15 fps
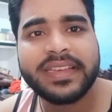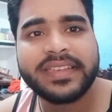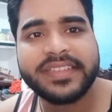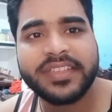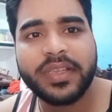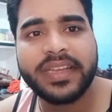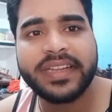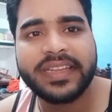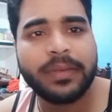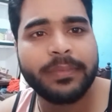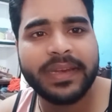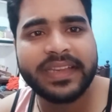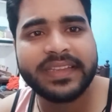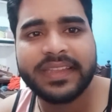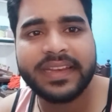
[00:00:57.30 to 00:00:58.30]
जी एयरटेल में
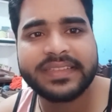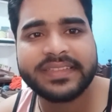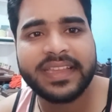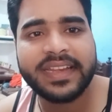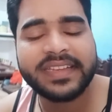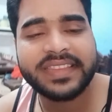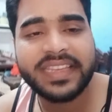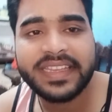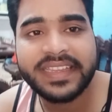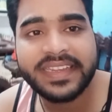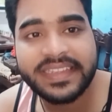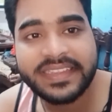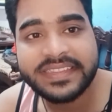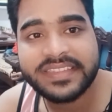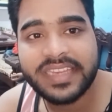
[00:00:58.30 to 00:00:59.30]
नहीं जाना चाह रहे थे लेकिन
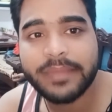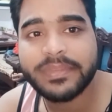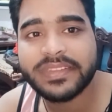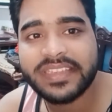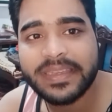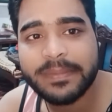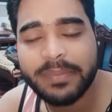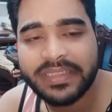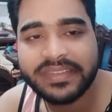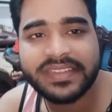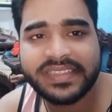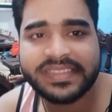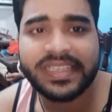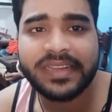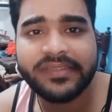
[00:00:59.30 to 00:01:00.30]
इस टाइम इतनी
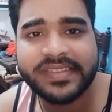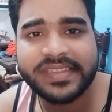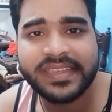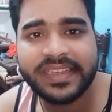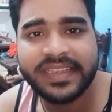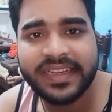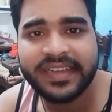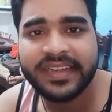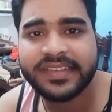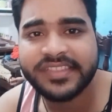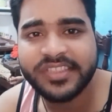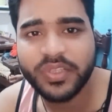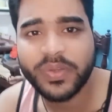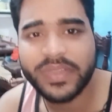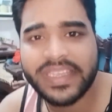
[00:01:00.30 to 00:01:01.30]
भद्दी सर्विस
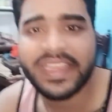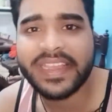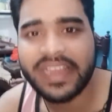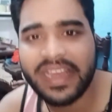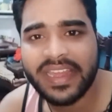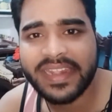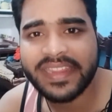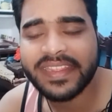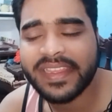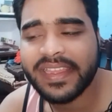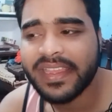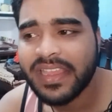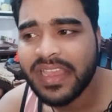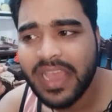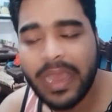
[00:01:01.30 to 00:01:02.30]
जियो की आ रही है
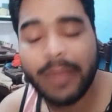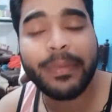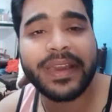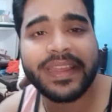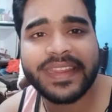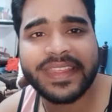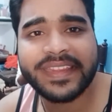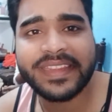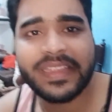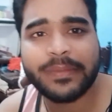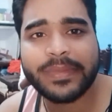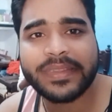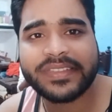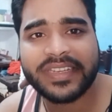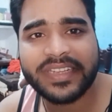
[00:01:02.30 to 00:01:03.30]
हमारे एरिया
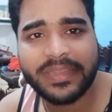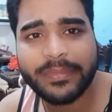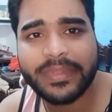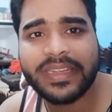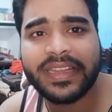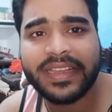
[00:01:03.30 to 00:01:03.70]
में छठा मील